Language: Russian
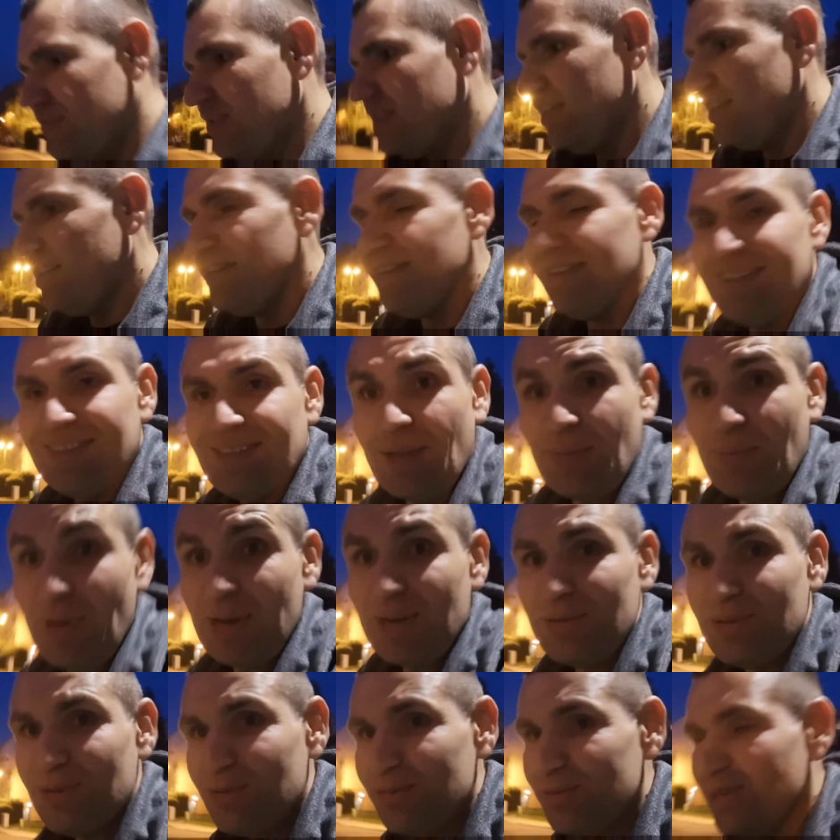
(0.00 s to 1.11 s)
И
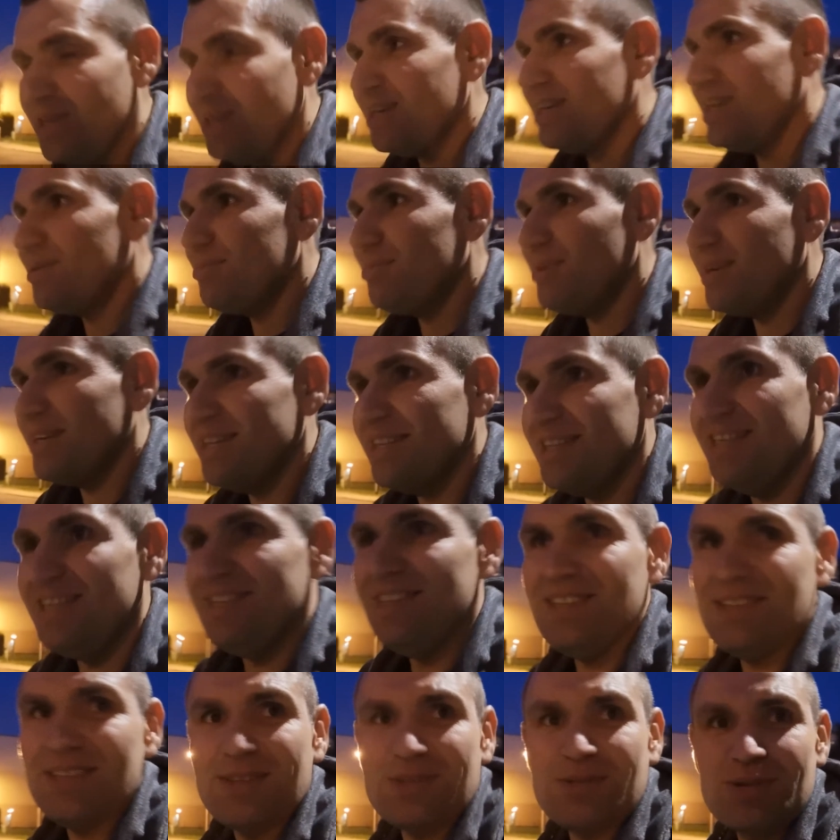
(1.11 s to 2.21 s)
нормальную еду для Глеба и
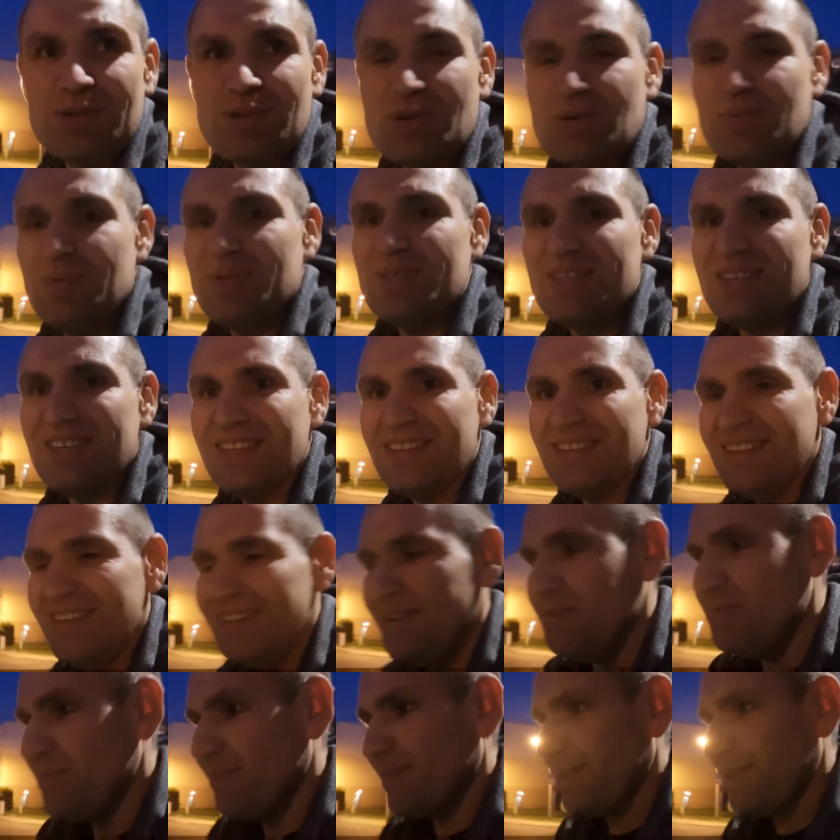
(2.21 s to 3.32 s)
Ины нужно купить.
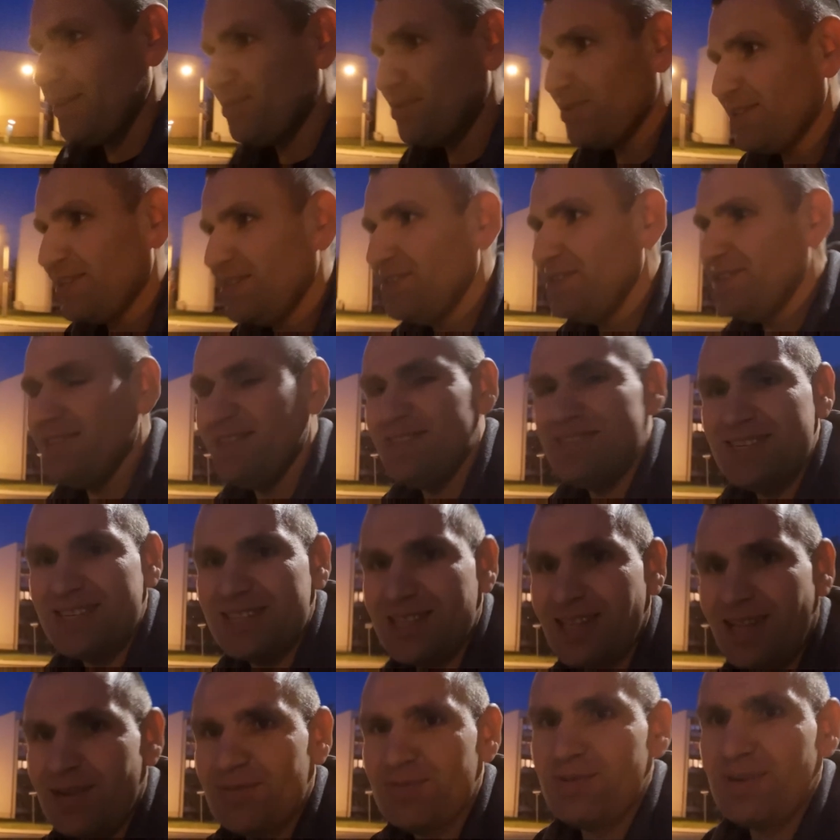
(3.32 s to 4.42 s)
Потому что они не едят
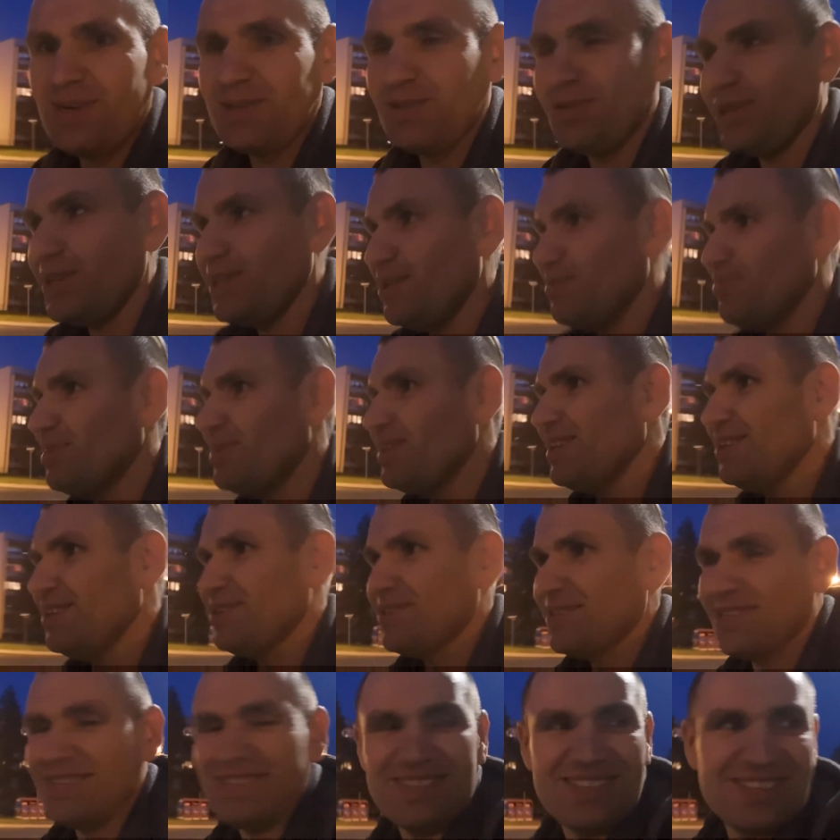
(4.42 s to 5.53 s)
травку, которой я
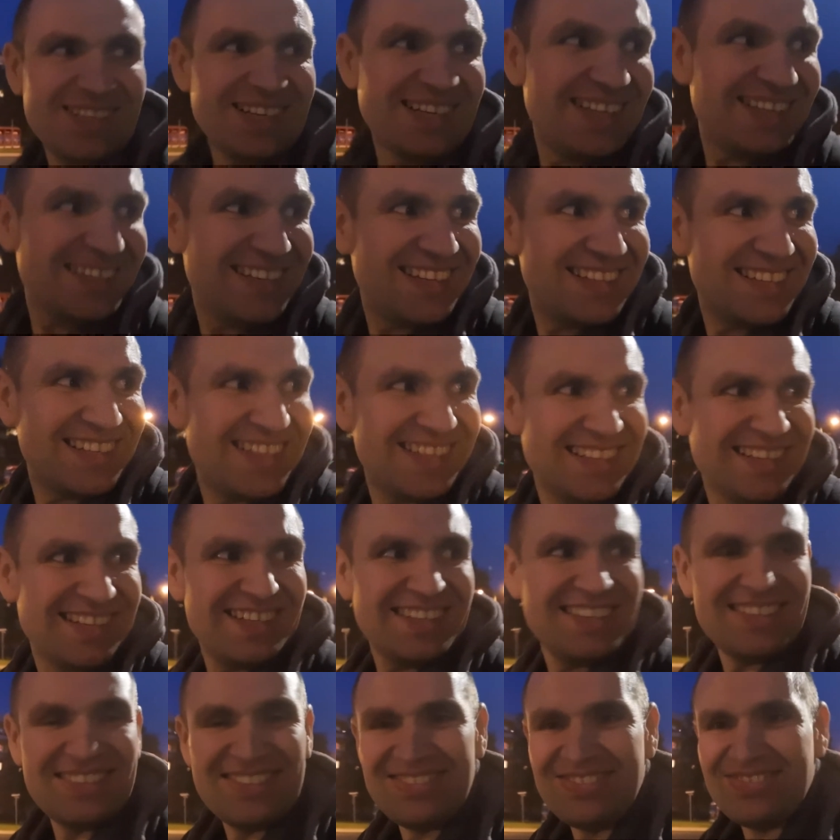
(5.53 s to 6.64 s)
питаюсь, да?
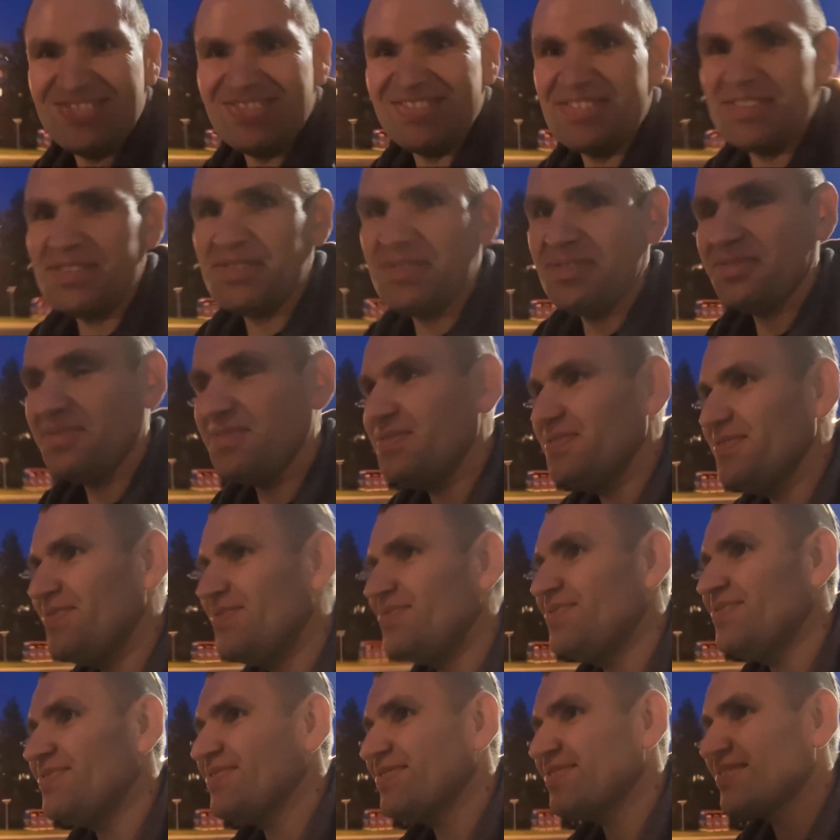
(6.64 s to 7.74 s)
Угу. угу.
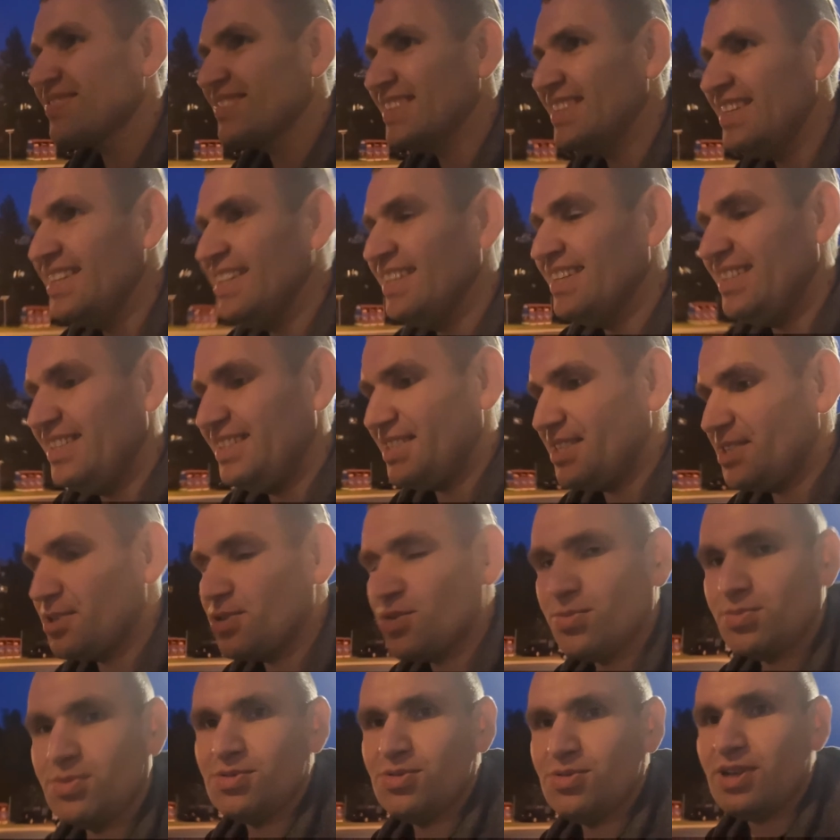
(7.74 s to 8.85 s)
Сейчас
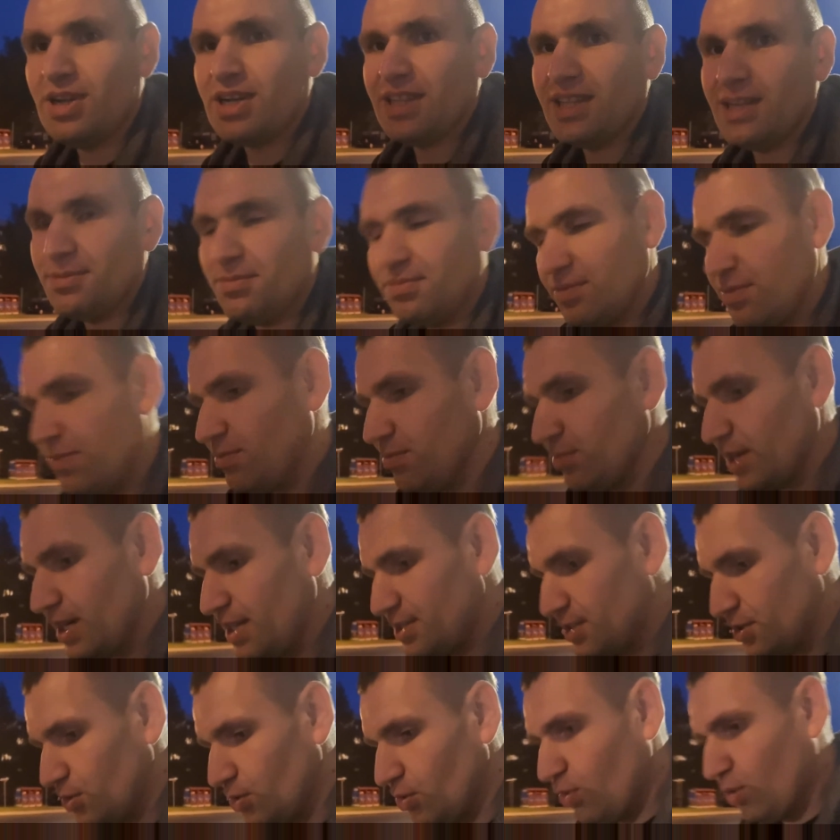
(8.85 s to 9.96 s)
идем сюда к нам, в
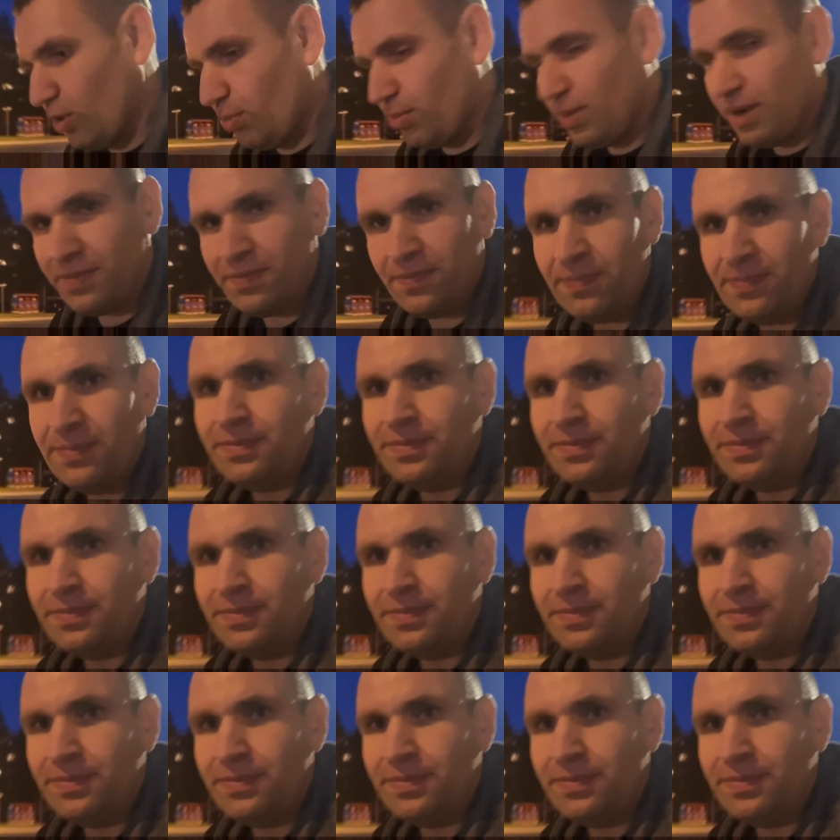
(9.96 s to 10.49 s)
магазин Норма.